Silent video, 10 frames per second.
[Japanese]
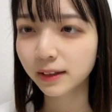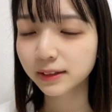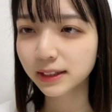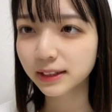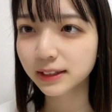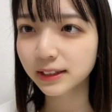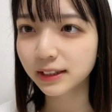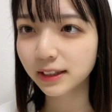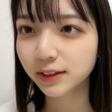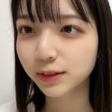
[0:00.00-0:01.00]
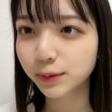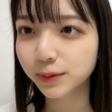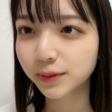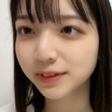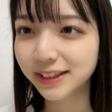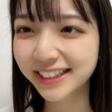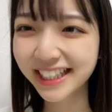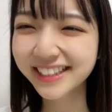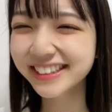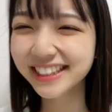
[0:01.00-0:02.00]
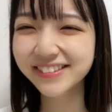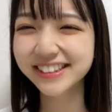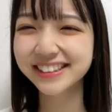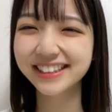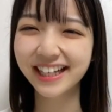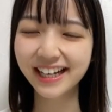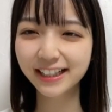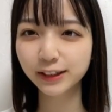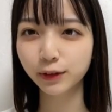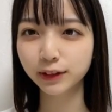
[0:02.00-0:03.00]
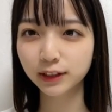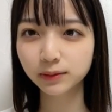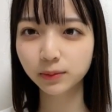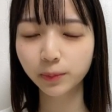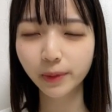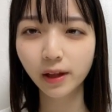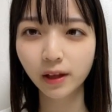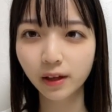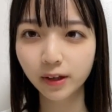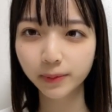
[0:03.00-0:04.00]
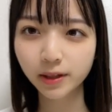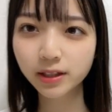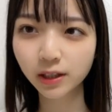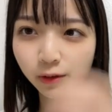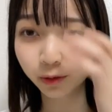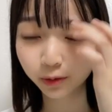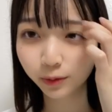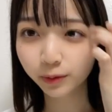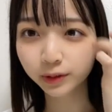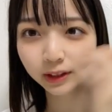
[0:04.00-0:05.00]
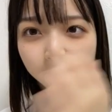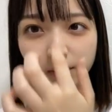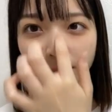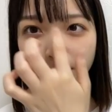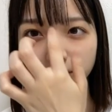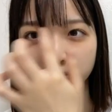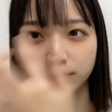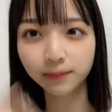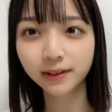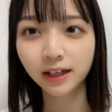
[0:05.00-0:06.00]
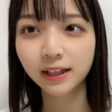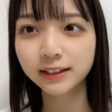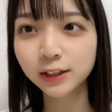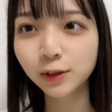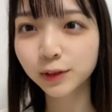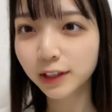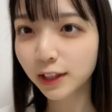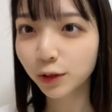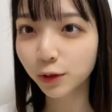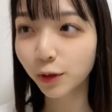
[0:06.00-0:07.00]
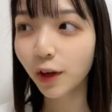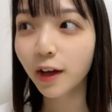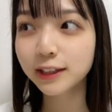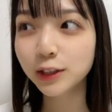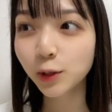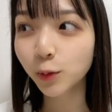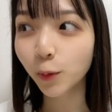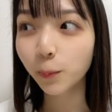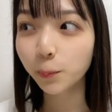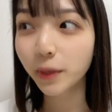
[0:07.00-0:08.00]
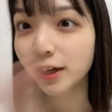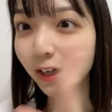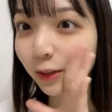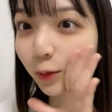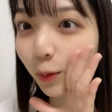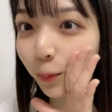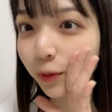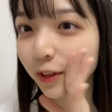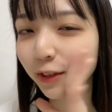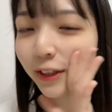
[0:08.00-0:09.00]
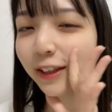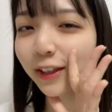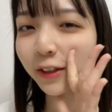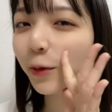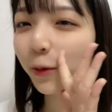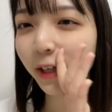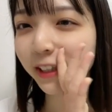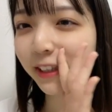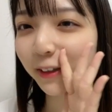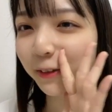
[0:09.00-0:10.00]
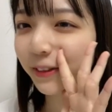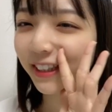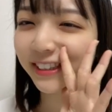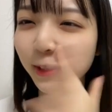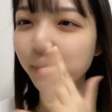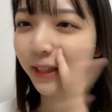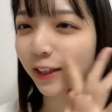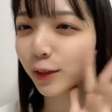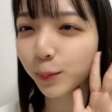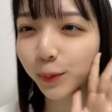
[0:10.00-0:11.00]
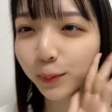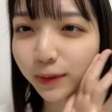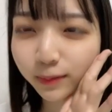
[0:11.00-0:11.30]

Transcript: さっちやほん絶対つけますありがとう私も皆さんのことをたくさん見ようと思います白と黄色と白のペンライトを持ってくれてくさん見たいと思います